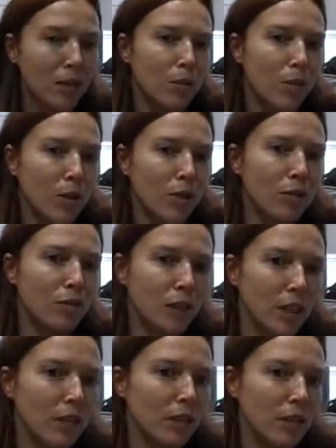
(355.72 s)
depois
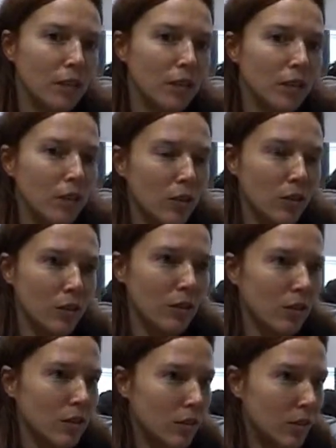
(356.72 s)
definir,
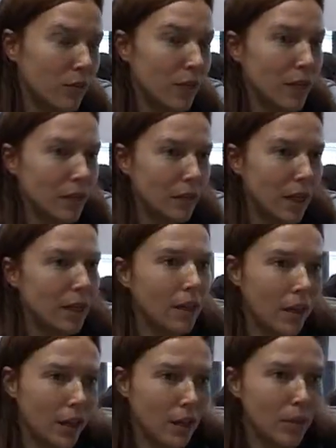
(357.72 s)
uh, definir a
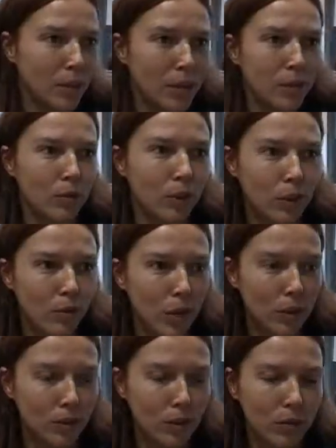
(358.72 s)
técnica a partir do
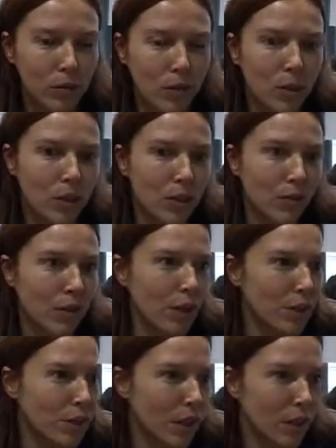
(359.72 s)
argumento, existem
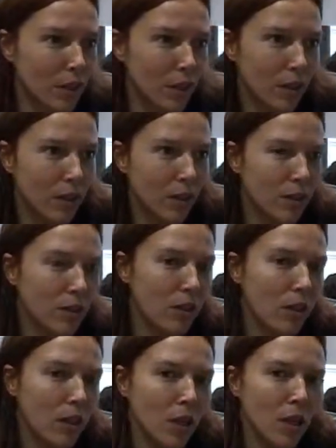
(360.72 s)
várias técnicas
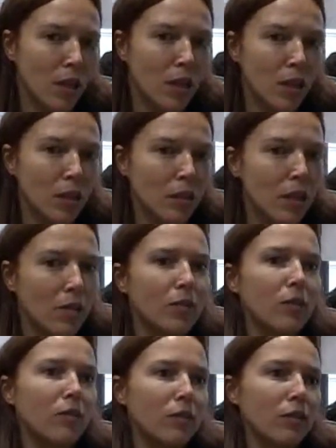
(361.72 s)
e
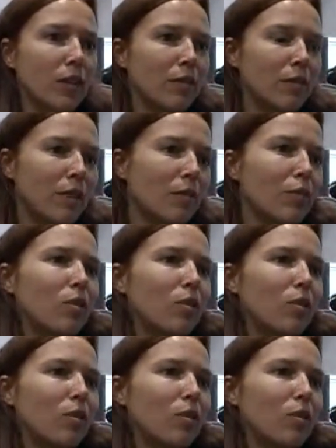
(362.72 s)
deve-se deve